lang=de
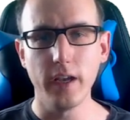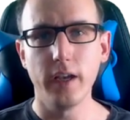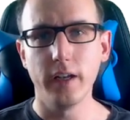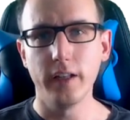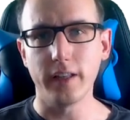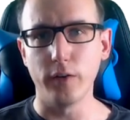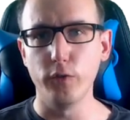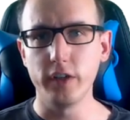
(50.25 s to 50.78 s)

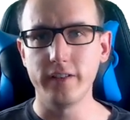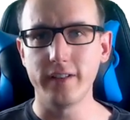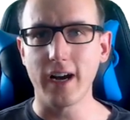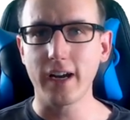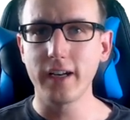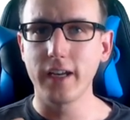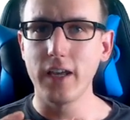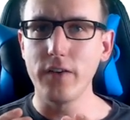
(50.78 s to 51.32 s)
Dann würde ich
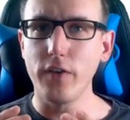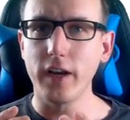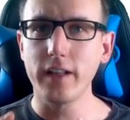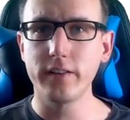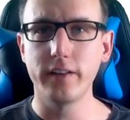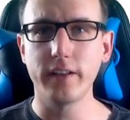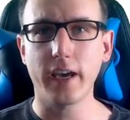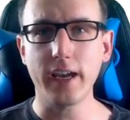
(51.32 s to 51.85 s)
sagen, gehen wir
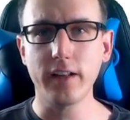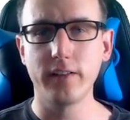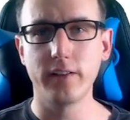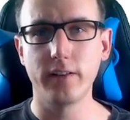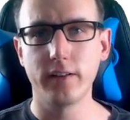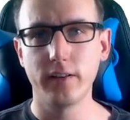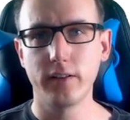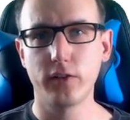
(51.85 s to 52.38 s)
jetzt direkt
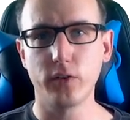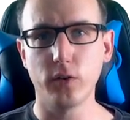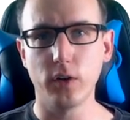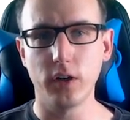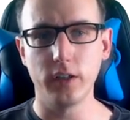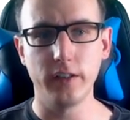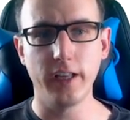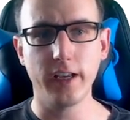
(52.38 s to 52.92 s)

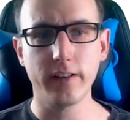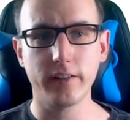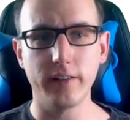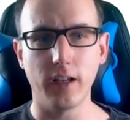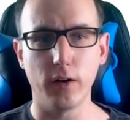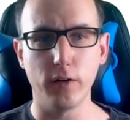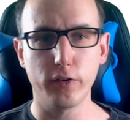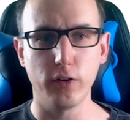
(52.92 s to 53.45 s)
zur nächsten
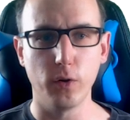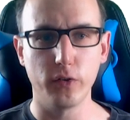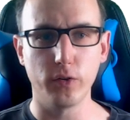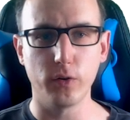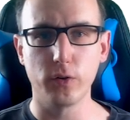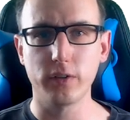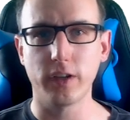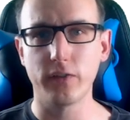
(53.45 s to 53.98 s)

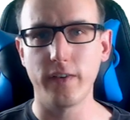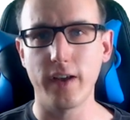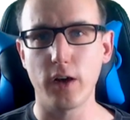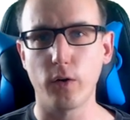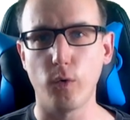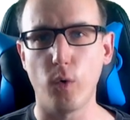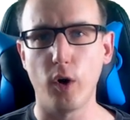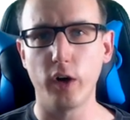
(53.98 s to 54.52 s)
Auslosung. Das
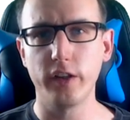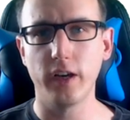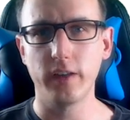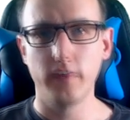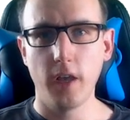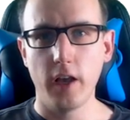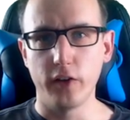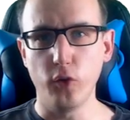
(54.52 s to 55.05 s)
wäre
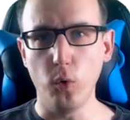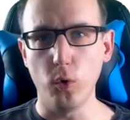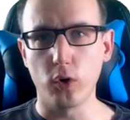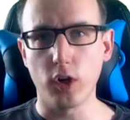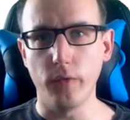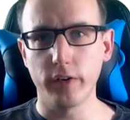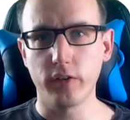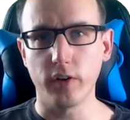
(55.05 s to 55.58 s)
Wardust. So,
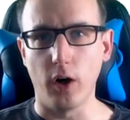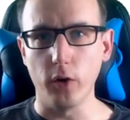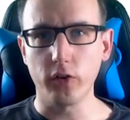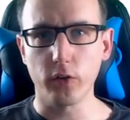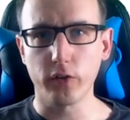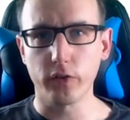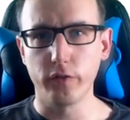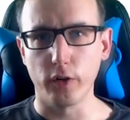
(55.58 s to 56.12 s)
kommen wir zur
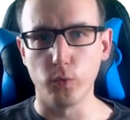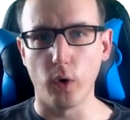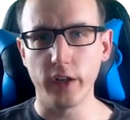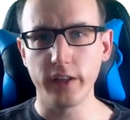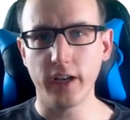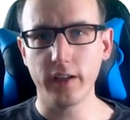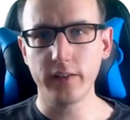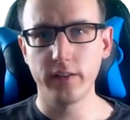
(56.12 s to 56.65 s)
Auslosung von
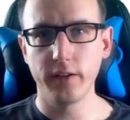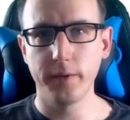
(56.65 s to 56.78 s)
Wardust